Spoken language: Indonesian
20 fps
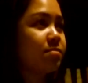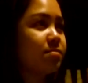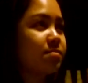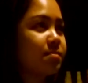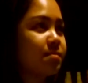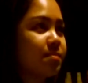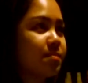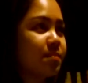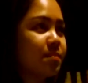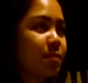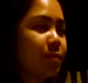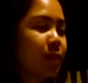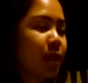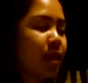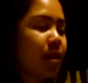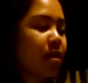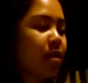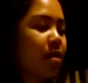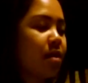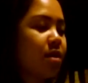oh, terus
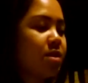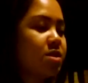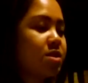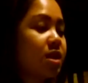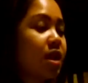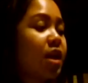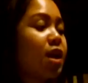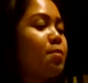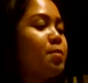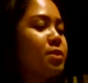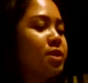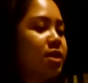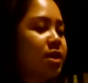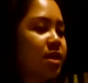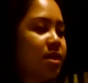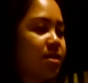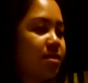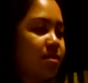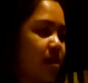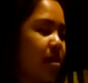sekarang
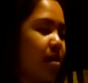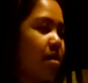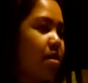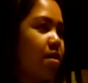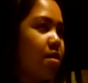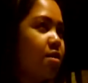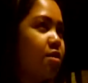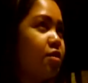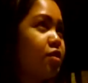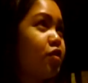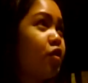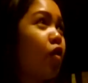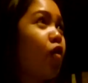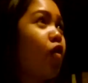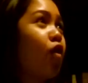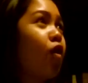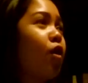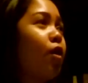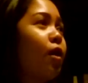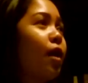berdiri
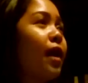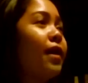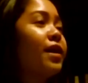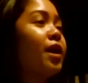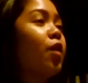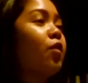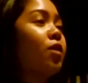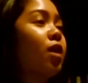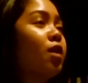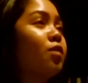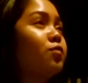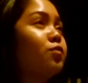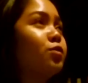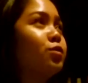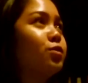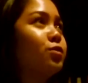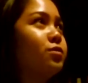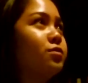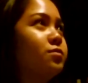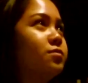jongkok kayak orang
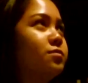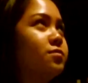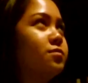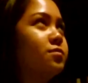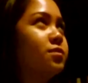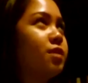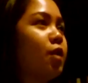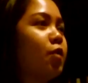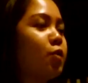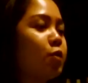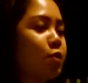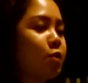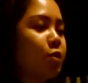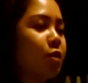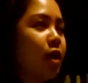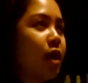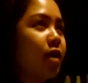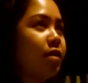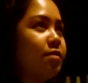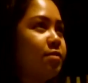ruku tahu ruku
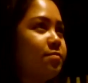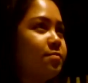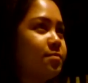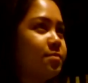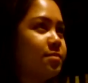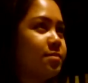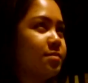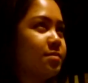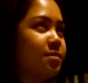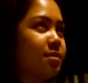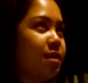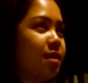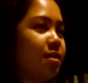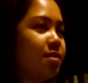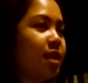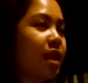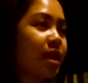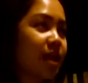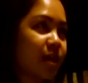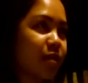nggak iya.
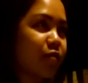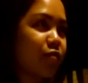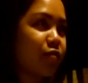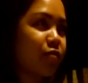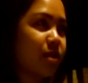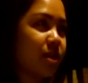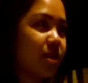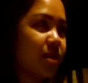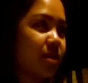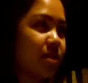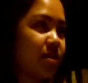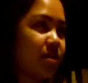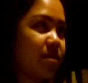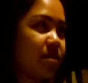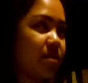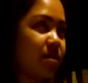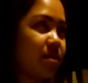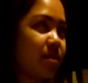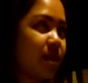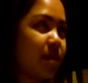lagi turun lagi
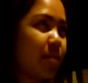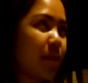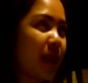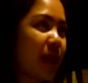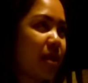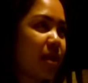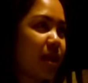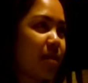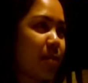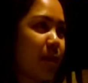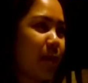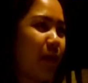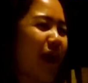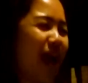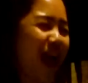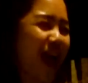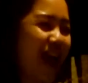kepalanya ke bawah